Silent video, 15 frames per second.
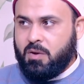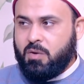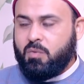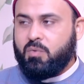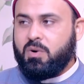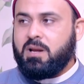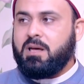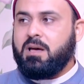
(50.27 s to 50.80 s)

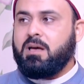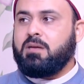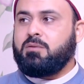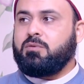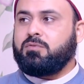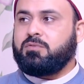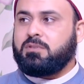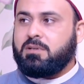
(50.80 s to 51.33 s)
ولا
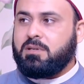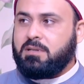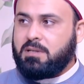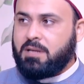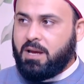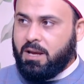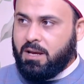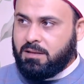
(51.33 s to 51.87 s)
يفطرن
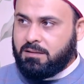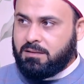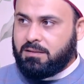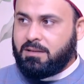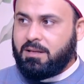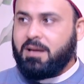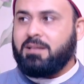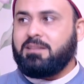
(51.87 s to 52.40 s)
أحد
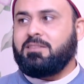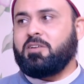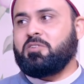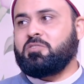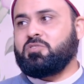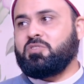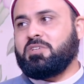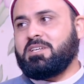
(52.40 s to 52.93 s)
حتى
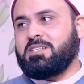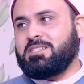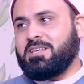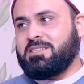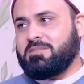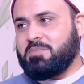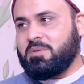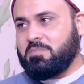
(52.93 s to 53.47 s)
يرجع
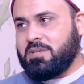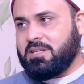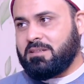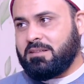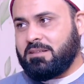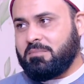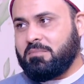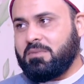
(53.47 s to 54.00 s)
يستأذن من مين؟
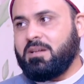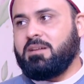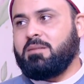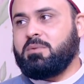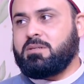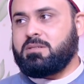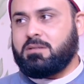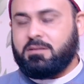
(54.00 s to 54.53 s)
من
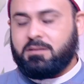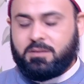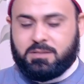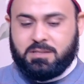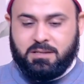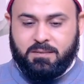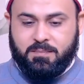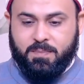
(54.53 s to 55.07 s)
النبي صلى الله عليه
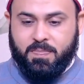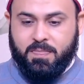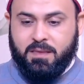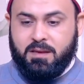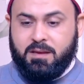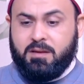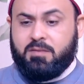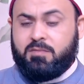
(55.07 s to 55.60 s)
وسلم.
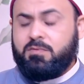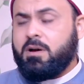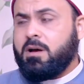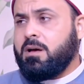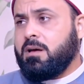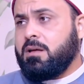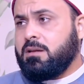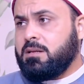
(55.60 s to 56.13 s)

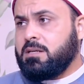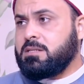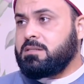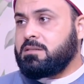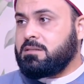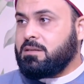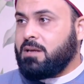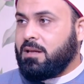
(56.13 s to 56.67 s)

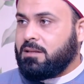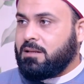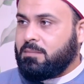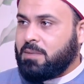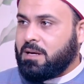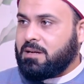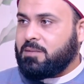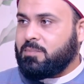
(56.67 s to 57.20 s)
فالناس يعني
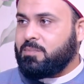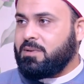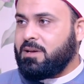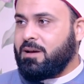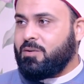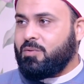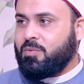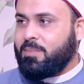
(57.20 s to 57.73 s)
المغرب
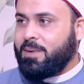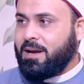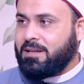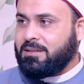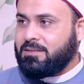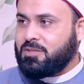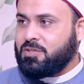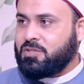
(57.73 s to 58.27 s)
جه
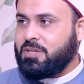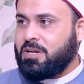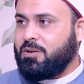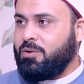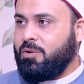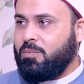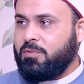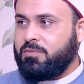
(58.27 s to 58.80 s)
ومحدش قال
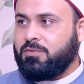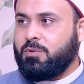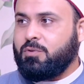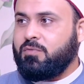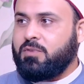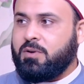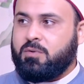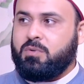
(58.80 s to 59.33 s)
لهم
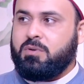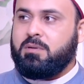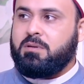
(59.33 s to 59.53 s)
افطروا فكل